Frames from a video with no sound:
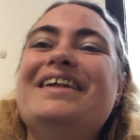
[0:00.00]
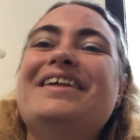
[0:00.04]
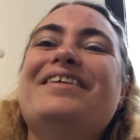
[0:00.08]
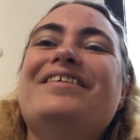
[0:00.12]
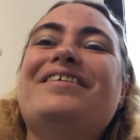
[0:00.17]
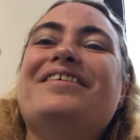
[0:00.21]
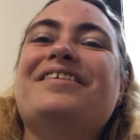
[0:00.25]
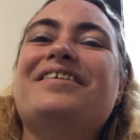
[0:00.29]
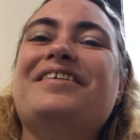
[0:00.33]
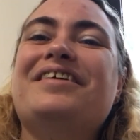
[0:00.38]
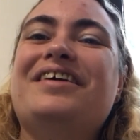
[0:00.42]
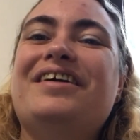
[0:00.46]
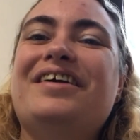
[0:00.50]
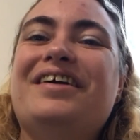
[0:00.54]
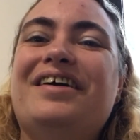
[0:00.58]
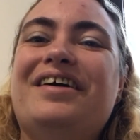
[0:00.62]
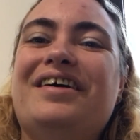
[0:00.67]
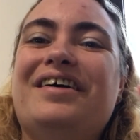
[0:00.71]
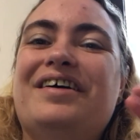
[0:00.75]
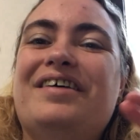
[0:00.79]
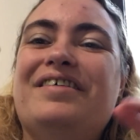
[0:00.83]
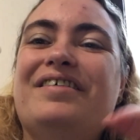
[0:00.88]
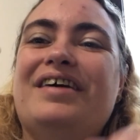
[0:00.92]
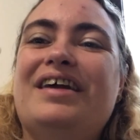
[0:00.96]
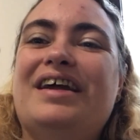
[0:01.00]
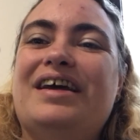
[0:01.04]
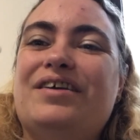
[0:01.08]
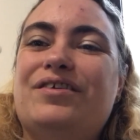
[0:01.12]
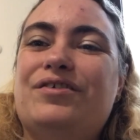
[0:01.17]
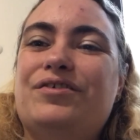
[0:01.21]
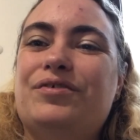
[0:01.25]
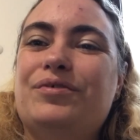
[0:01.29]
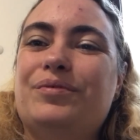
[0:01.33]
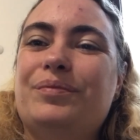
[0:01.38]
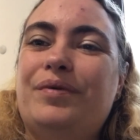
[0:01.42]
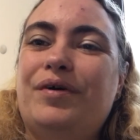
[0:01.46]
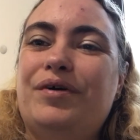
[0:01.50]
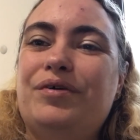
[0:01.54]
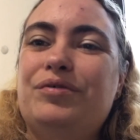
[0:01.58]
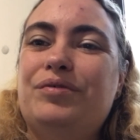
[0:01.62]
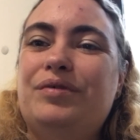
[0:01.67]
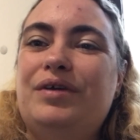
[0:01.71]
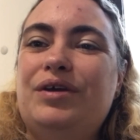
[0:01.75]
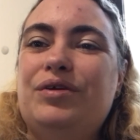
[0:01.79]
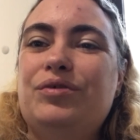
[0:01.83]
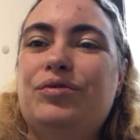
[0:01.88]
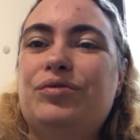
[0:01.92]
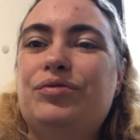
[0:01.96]
Donc euh, voilà, ils se sont pas
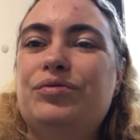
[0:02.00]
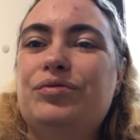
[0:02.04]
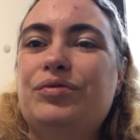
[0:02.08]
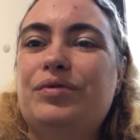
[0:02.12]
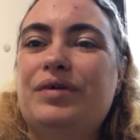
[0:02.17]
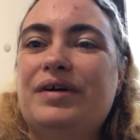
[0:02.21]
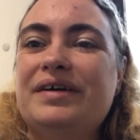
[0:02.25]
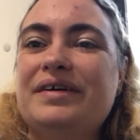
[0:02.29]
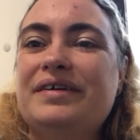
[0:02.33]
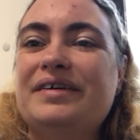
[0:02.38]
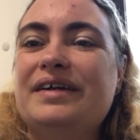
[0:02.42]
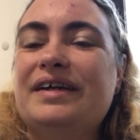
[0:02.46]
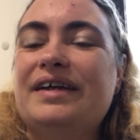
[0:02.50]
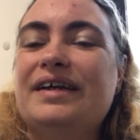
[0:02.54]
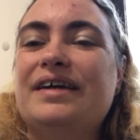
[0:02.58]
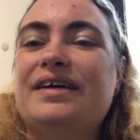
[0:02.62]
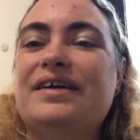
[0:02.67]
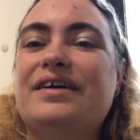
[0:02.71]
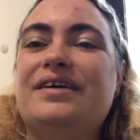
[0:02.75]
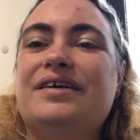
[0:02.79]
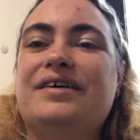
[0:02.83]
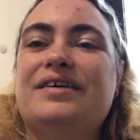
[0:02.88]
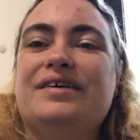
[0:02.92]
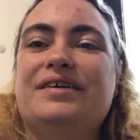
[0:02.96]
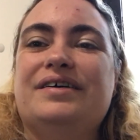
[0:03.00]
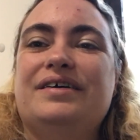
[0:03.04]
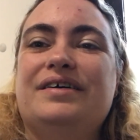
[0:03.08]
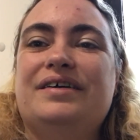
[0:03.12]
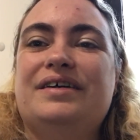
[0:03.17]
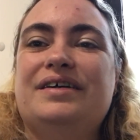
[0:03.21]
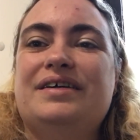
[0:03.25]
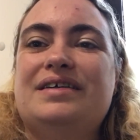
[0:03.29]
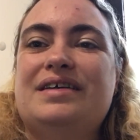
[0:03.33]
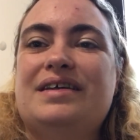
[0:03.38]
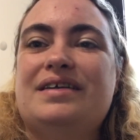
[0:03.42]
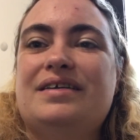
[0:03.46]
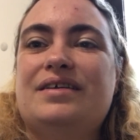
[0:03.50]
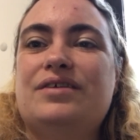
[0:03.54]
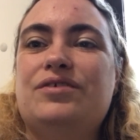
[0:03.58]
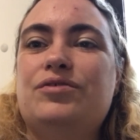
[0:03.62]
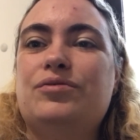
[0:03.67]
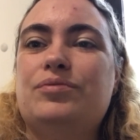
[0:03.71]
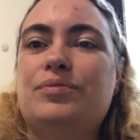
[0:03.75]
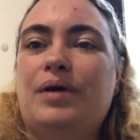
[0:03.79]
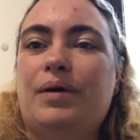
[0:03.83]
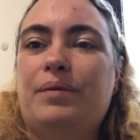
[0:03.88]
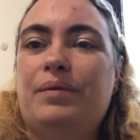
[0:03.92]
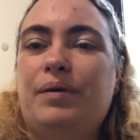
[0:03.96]
ennuyés du tout hein, euh, et, ça s'est
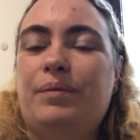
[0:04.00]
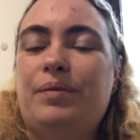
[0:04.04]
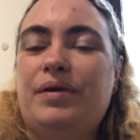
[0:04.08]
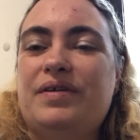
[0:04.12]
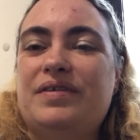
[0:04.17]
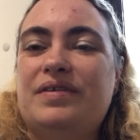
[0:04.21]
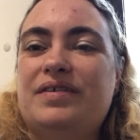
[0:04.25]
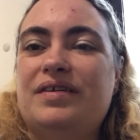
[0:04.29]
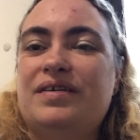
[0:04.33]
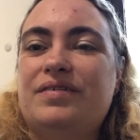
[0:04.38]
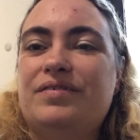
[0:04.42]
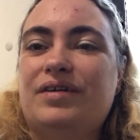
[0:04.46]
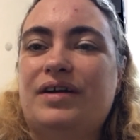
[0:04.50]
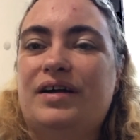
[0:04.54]
super bien passé.